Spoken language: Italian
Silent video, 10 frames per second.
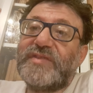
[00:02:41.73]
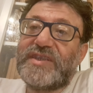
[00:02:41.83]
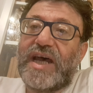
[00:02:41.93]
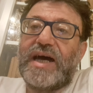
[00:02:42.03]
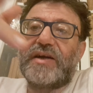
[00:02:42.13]

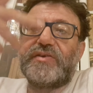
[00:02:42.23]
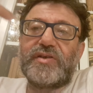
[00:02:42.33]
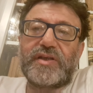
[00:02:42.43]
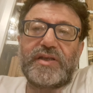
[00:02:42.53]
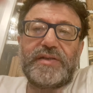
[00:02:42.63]

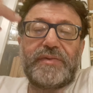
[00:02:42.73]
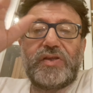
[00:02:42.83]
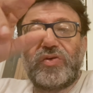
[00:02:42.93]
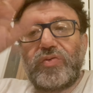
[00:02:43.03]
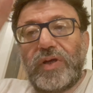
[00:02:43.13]
Zagor, ma
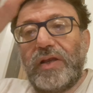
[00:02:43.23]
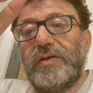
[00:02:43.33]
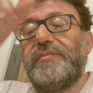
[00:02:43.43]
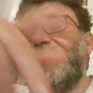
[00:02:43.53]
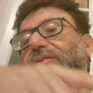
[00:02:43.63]
non
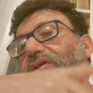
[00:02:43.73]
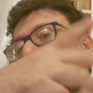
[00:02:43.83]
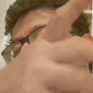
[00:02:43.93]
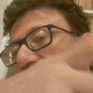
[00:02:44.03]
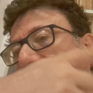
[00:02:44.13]
quello. Beh, ora
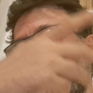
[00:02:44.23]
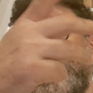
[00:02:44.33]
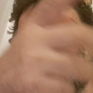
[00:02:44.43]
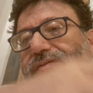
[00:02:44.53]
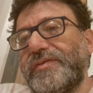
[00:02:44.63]
uscirà,
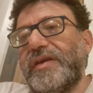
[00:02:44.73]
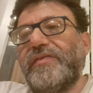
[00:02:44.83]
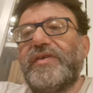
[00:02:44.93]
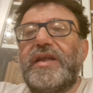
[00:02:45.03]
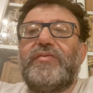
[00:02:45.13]
ora
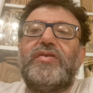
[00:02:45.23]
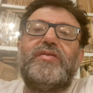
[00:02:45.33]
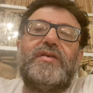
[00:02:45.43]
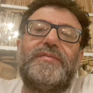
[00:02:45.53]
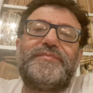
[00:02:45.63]

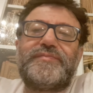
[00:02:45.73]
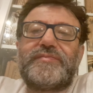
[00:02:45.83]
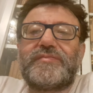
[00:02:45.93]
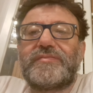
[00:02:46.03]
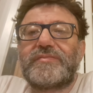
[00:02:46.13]
faremo
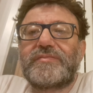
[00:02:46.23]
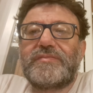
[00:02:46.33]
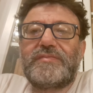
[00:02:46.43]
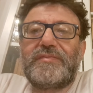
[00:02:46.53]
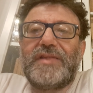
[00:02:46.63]

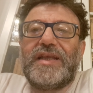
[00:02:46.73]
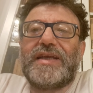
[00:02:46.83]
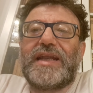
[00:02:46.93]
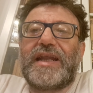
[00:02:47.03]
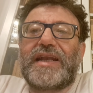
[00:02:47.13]
il
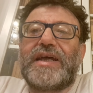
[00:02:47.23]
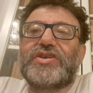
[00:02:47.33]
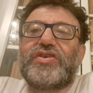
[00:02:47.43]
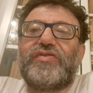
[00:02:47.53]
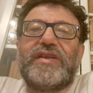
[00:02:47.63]
gran
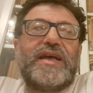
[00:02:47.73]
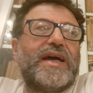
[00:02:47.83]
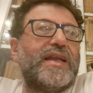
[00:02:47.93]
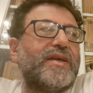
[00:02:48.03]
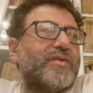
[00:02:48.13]
rush
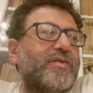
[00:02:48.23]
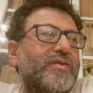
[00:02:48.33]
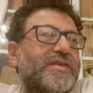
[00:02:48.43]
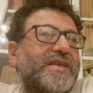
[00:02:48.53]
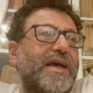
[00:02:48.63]
finale con
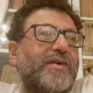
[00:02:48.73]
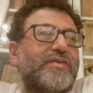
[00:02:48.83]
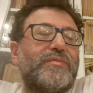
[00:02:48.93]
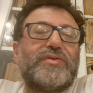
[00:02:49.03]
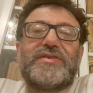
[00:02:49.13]
lo
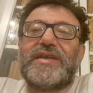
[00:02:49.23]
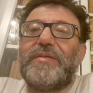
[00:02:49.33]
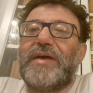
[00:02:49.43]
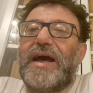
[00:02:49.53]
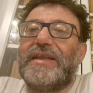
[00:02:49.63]
Zagor dopo
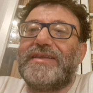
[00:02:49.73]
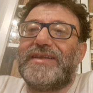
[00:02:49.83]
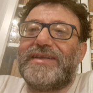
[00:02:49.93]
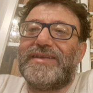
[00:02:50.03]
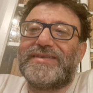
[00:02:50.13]
sei
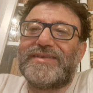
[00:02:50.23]
anni.